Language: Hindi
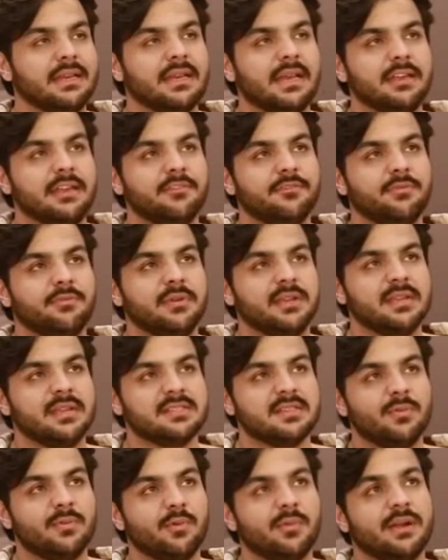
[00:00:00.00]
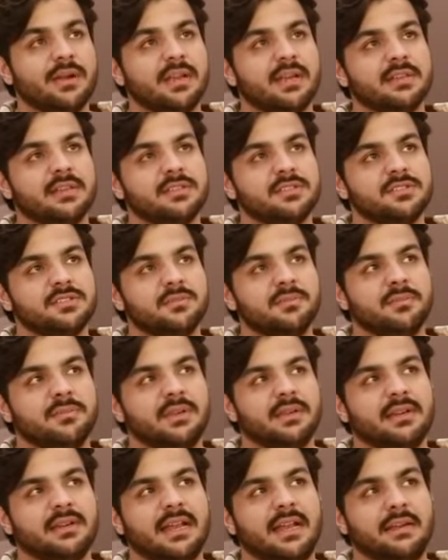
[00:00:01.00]
मेरे लाइफ में एक ऐसा मोमेंट आया था
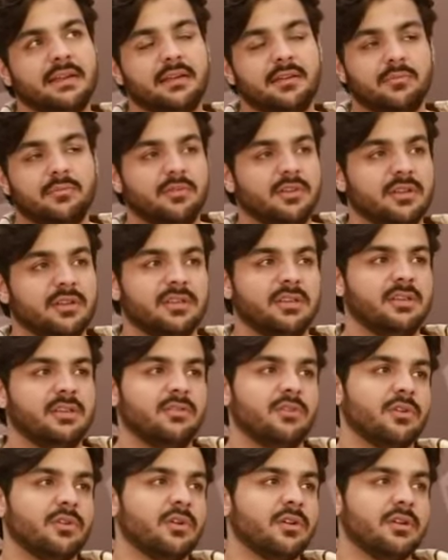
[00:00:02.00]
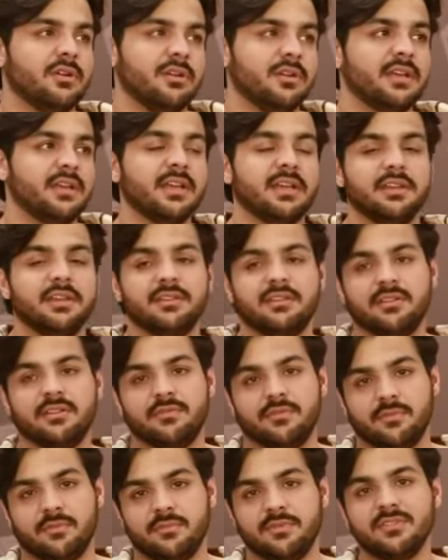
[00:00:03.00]
जब मेरे डैड ने बोला कि यू आर नॉट अर्निंग
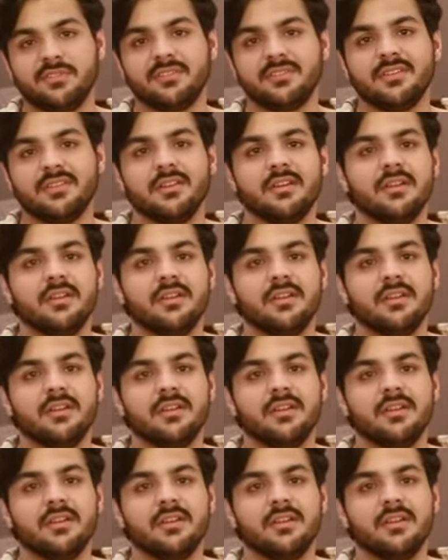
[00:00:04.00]
एनी थिंग फ्रॉम दिस